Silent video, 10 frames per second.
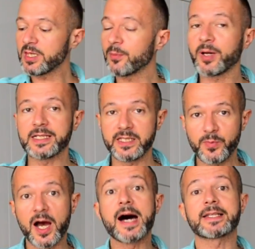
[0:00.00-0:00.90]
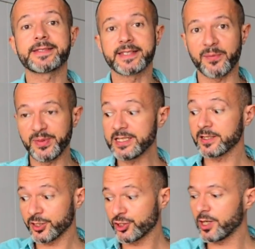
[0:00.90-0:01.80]
нам необходимо
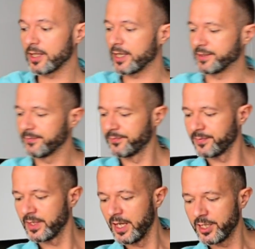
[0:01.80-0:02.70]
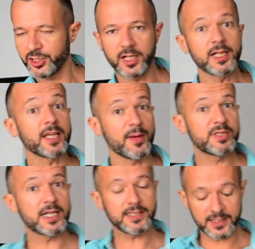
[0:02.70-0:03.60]
растопить шоколад. Шоколад
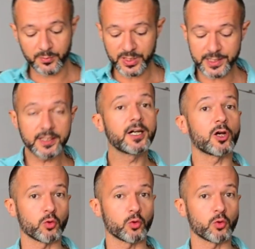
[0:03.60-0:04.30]
обязательно берите